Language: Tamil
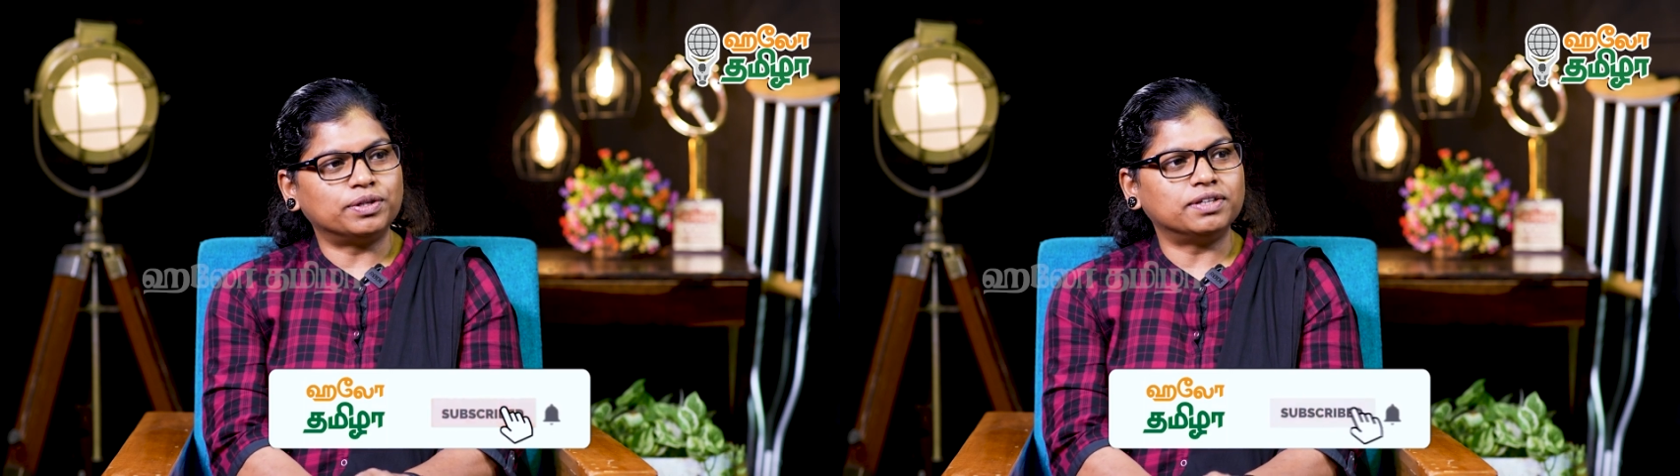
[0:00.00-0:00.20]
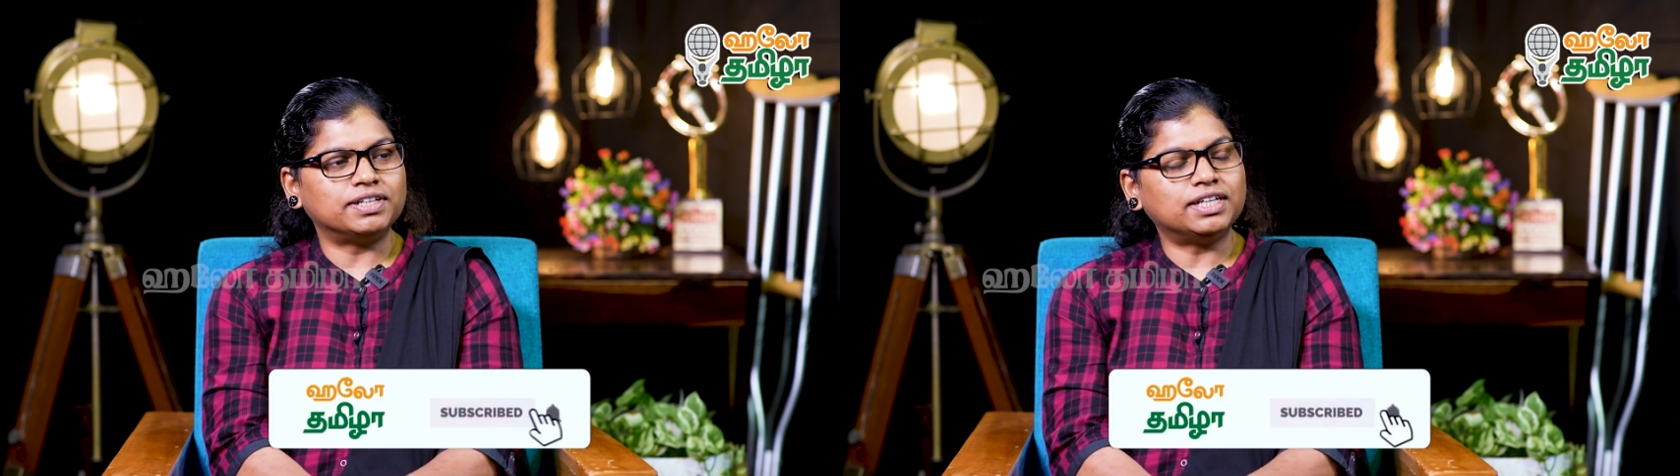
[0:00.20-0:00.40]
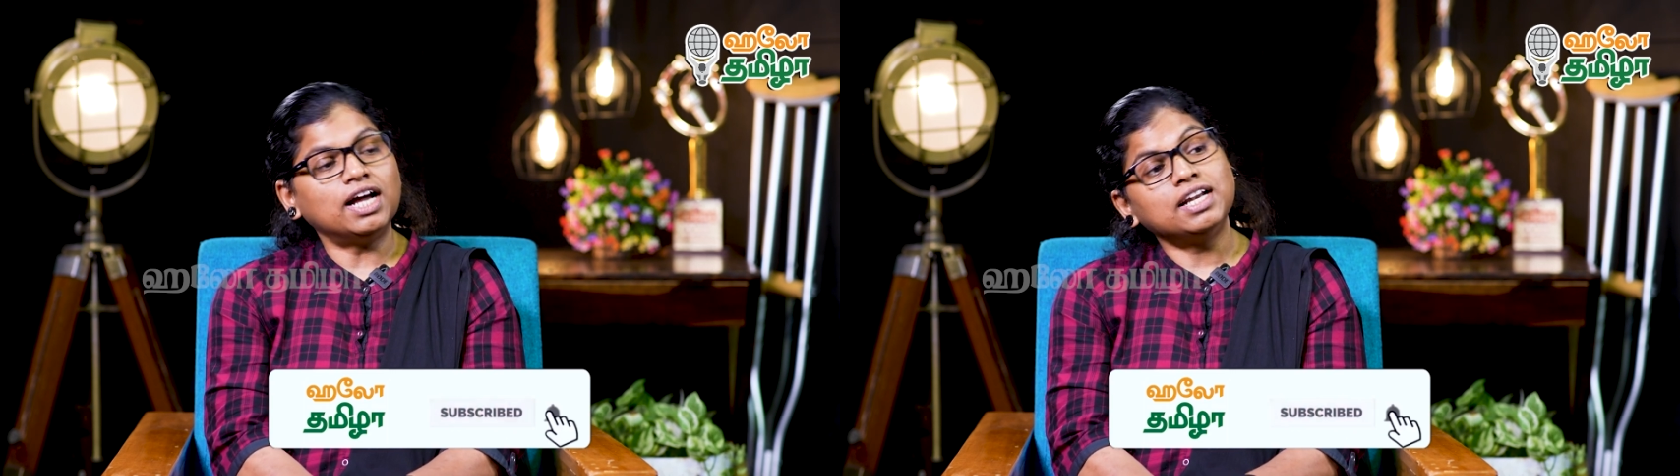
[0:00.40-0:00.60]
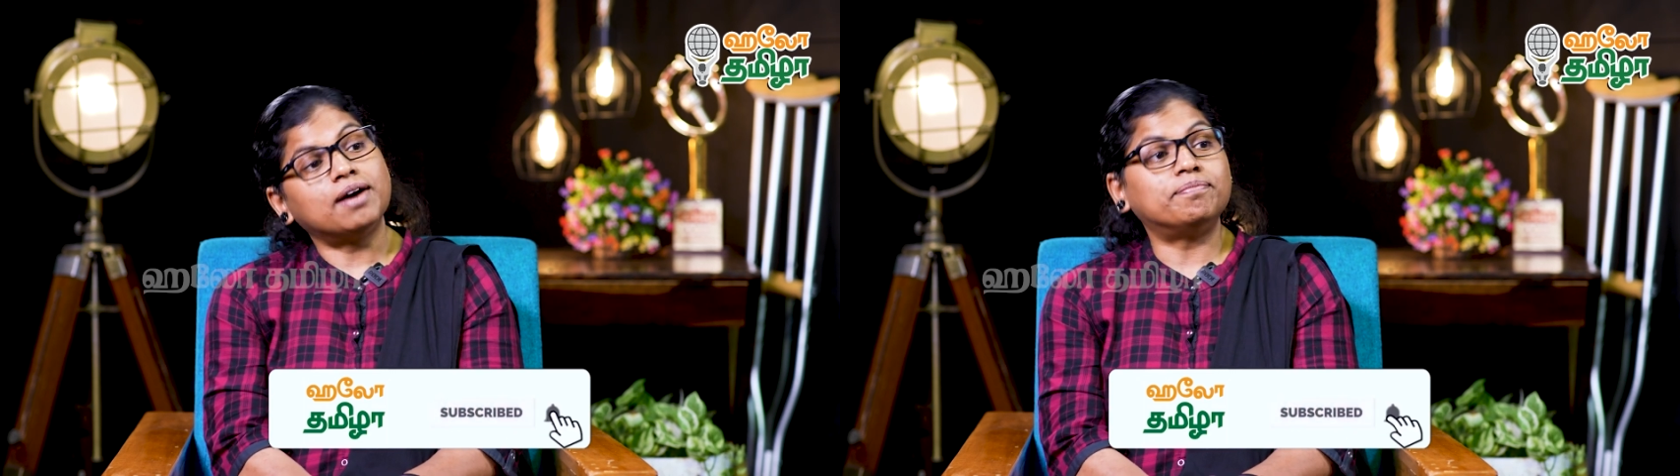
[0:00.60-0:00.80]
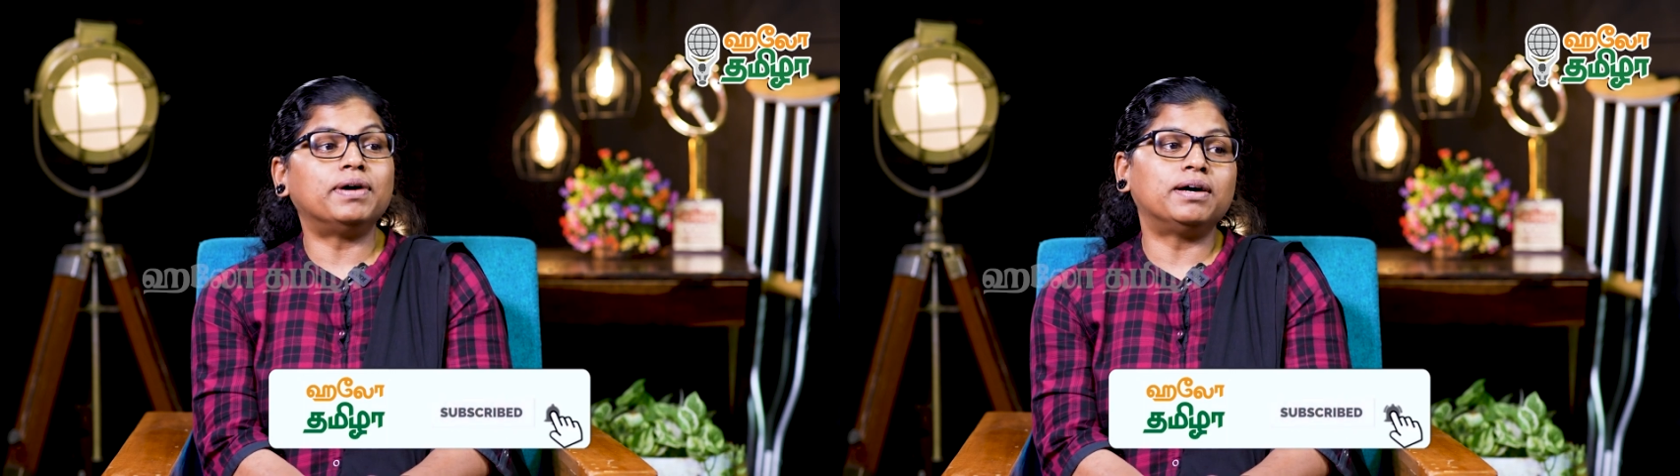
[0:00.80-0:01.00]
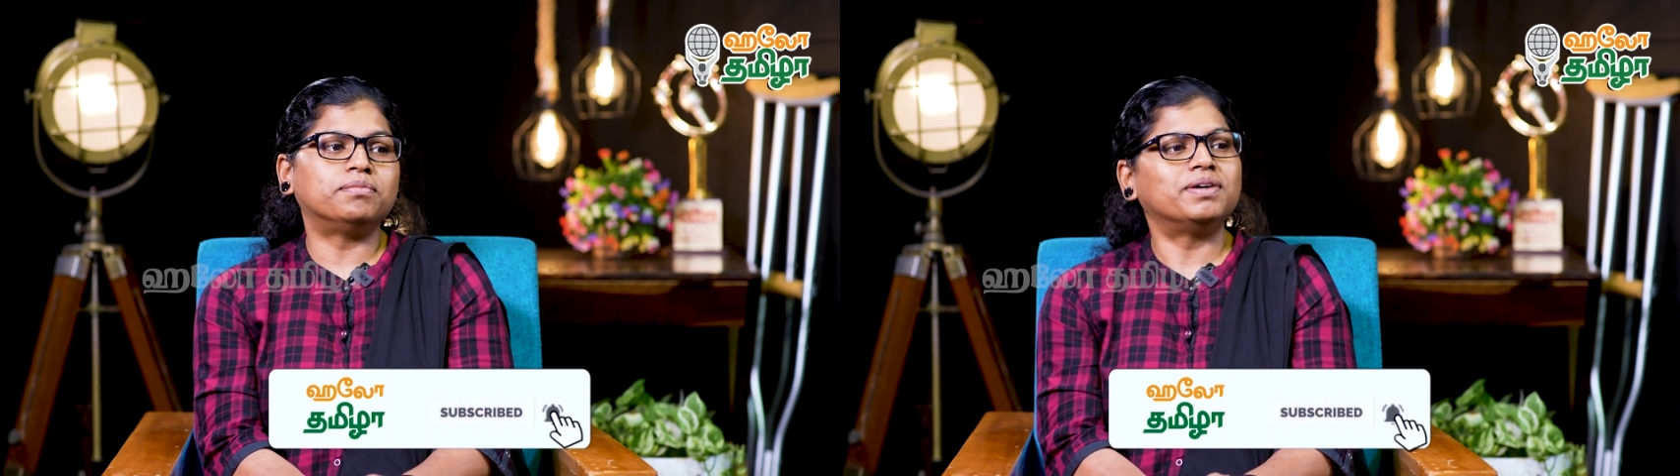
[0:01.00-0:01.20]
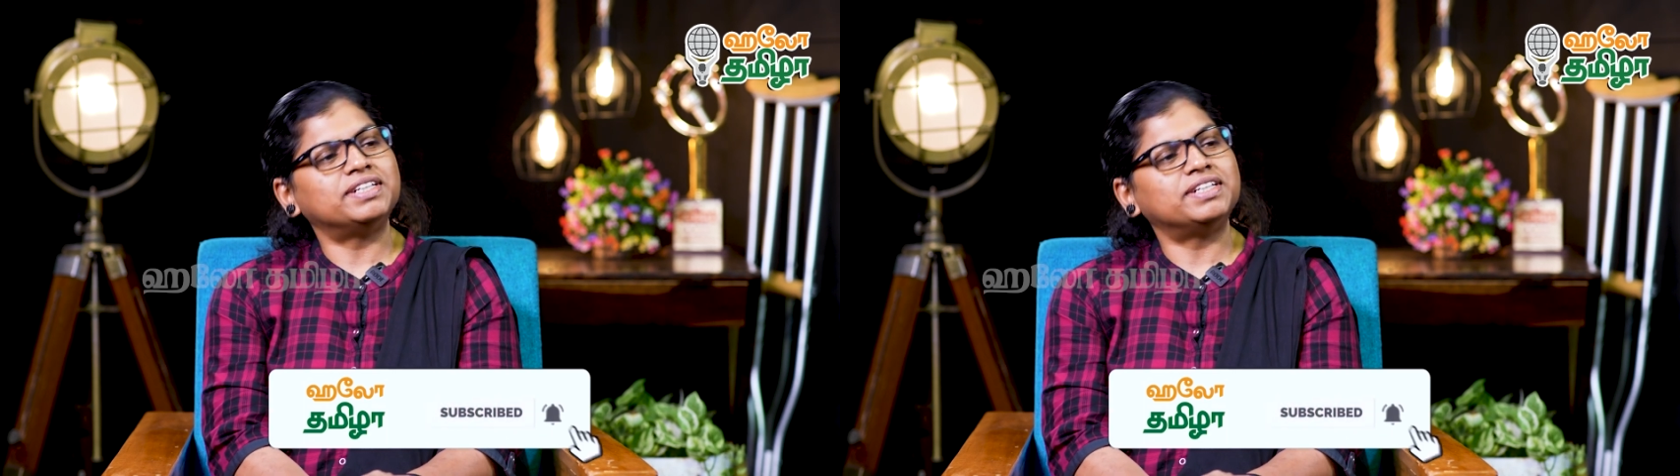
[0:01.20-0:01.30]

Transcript: கொண்டு விட்டு ஆனால் அப்பா அம்மா